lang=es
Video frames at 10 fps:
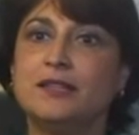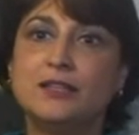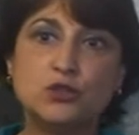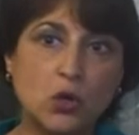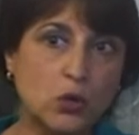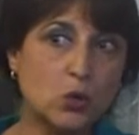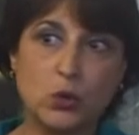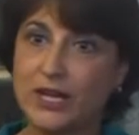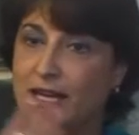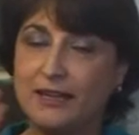de todo
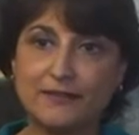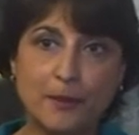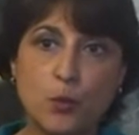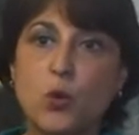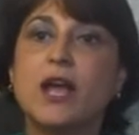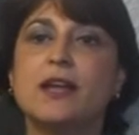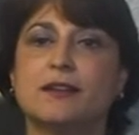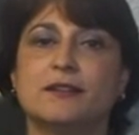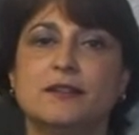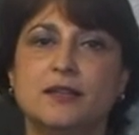lo que esa
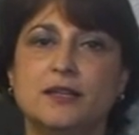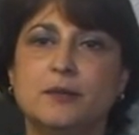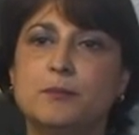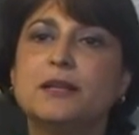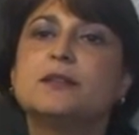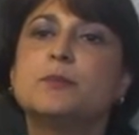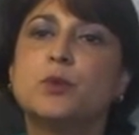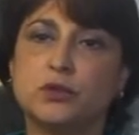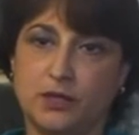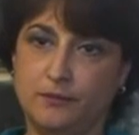mujer va a hacer
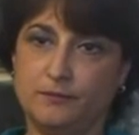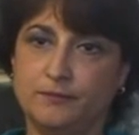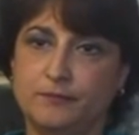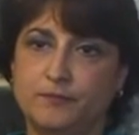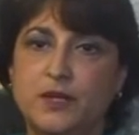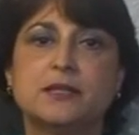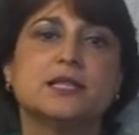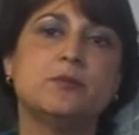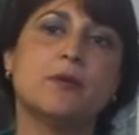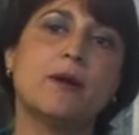por ti.
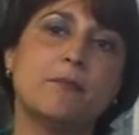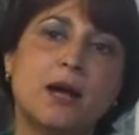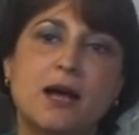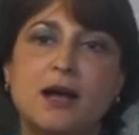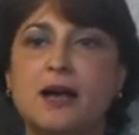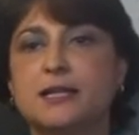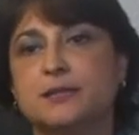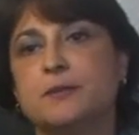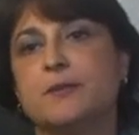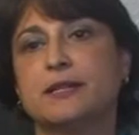Si me va a amar,
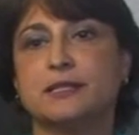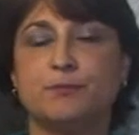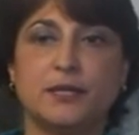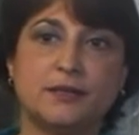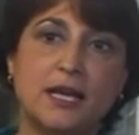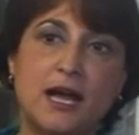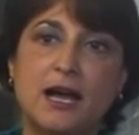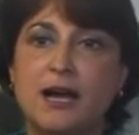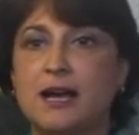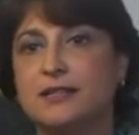si me va a
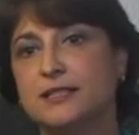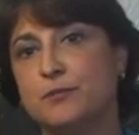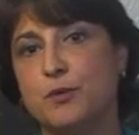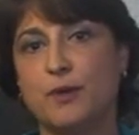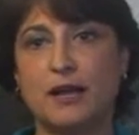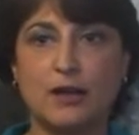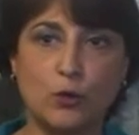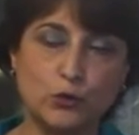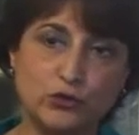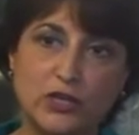respetar, si me va
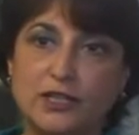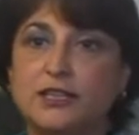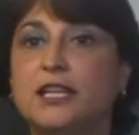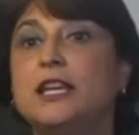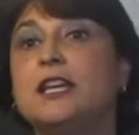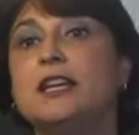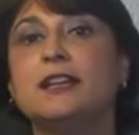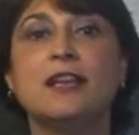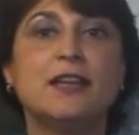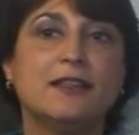a
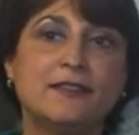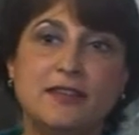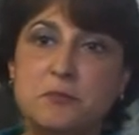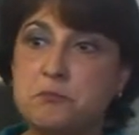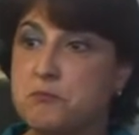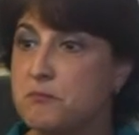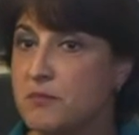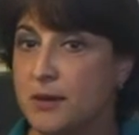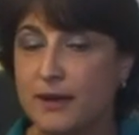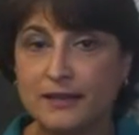consentir, si
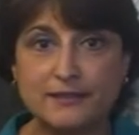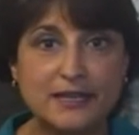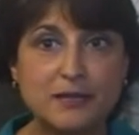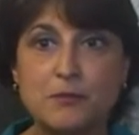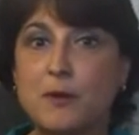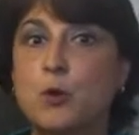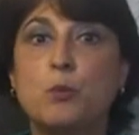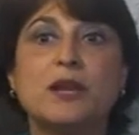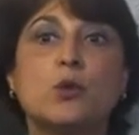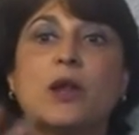me va a hacer y me va a
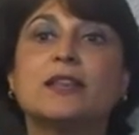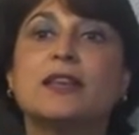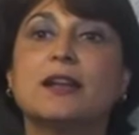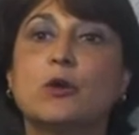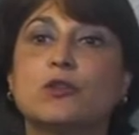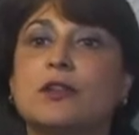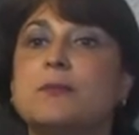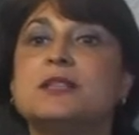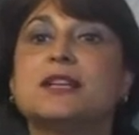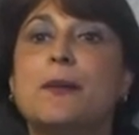cumplir cualquier cosa
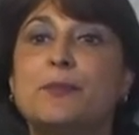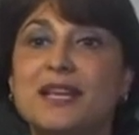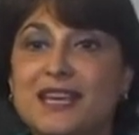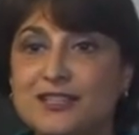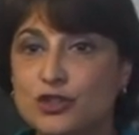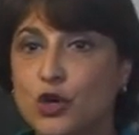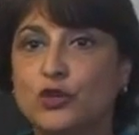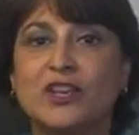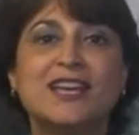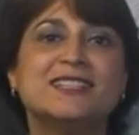de mis
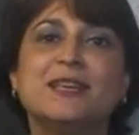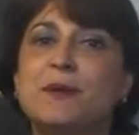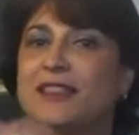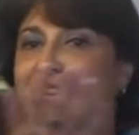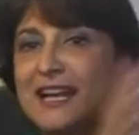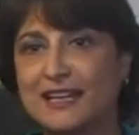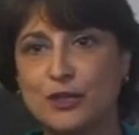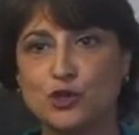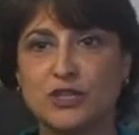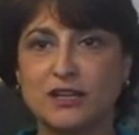caprichos, si va a dejar
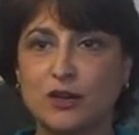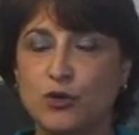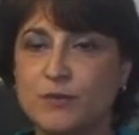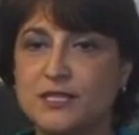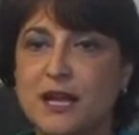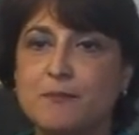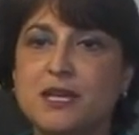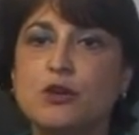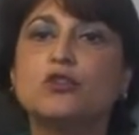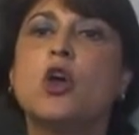que yo salga con mis
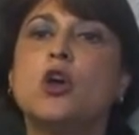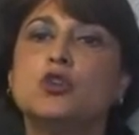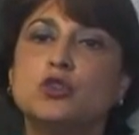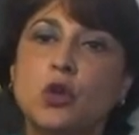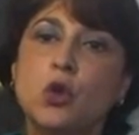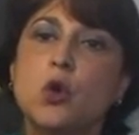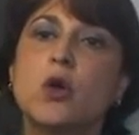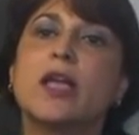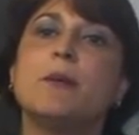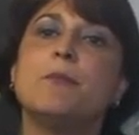amigos, todo
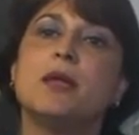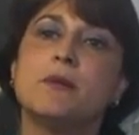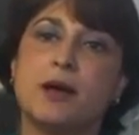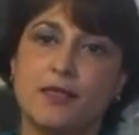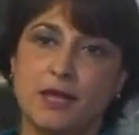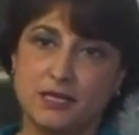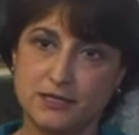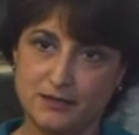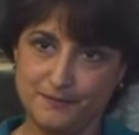lo que me va a dar.